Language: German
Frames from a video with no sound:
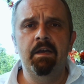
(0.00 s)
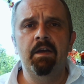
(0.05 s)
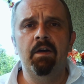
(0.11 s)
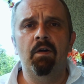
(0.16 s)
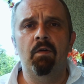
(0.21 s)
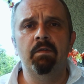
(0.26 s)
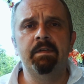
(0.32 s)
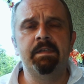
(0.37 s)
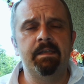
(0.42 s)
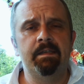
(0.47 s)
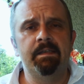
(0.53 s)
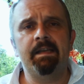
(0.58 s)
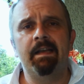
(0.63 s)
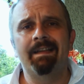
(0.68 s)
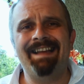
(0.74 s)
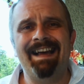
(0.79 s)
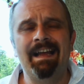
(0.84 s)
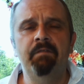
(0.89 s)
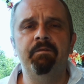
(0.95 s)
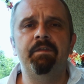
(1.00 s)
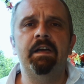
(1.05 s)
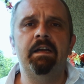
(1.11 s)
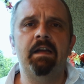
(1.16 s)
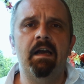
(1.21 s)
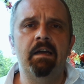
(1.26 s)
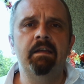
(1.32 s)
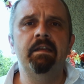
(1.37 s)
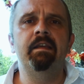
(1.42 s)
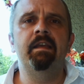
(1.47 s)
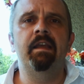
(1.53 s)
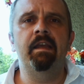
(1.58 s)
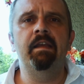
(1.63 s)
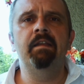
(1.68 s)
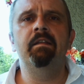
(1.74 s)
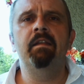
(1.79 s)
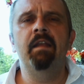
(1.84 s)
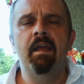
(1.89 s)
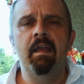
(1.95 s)
und sind seit Anfang an
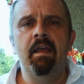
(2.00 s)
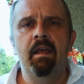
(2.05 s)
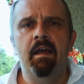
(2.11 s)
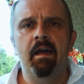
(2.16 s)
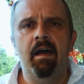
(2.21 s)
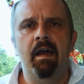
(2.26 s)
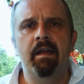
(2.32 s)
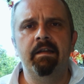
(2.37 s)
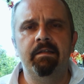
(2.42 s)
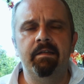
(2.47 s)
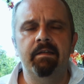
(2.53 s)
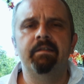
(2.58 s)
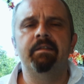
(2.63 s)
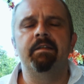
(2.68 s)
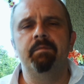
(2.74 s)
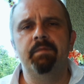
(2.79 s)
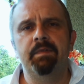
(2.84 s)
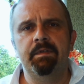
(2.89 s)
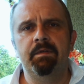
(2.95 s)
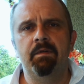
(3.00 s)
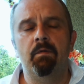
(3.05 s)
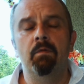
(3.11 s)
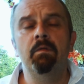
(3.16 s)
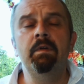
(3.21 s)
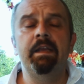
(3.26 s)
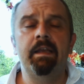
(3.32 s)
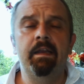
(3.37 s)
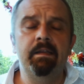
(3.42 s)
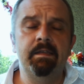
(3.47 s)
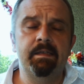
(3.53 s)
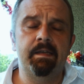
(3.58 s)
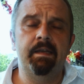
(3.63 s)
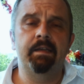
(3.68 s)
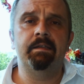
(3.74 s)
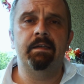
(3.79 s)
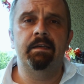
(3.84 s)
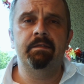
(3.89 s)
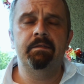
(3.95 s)
gegen ein TTIP und gegen
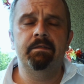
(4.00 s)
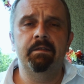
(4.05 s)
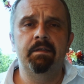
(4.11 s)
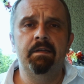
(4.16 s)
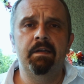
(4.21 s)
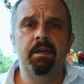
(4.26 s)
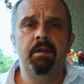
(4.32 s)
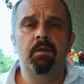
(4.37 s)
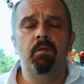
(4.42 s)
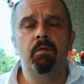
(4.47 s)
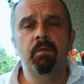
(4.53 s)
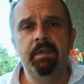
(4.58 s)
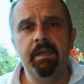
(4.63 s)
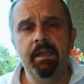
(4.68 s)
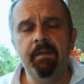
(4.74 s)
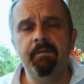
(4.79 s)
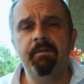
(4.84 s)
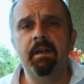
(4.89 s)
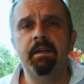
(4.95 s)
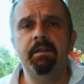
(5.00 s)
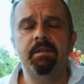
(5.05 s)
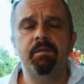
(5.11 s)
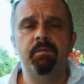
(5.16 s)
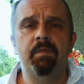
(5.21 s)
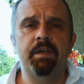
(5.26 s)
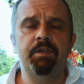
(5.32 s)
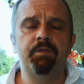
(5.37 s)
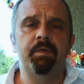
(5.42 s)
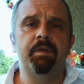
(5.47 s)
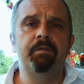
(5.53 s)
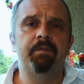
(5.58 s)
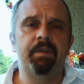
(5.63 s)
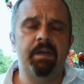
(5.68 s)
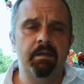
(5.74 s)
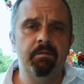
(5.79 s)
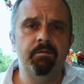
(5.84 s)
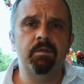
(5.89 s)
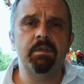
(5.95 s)
CETA. Und ich werde zum Beispiel in
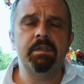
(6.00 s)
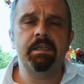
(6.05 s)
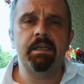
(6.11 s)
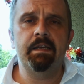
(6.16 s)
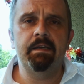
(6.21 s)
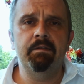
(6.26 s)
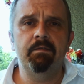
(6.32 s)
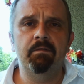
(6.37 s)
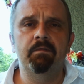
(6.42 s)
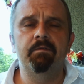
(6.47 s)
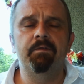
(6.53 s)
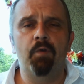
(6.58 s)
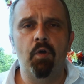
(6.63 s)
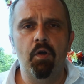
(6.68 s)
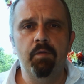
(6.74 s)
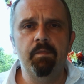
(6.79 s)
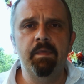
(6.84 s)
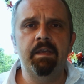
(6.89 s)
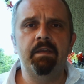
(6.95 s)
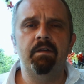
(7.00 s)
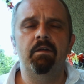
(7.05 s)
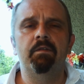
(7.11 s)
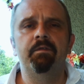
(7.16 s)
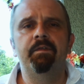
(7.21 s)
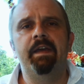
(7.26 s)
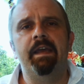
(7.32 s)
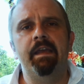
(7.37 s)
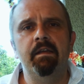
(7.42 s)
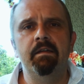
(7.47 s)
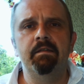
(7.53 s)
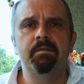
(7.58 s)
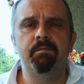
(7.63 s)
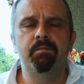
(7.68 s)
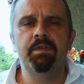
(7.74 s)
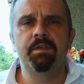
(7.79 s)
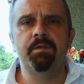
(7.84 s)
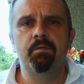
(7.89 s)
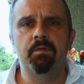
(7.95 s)
Frankfurt sein und freue mich auf regen
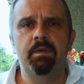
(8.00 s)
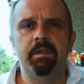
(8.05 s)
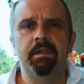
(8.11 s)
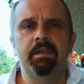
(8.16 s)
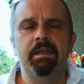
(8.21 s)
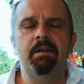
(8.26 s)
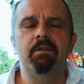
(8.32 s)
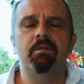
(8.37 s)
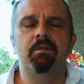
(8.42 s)
Besuch. Danke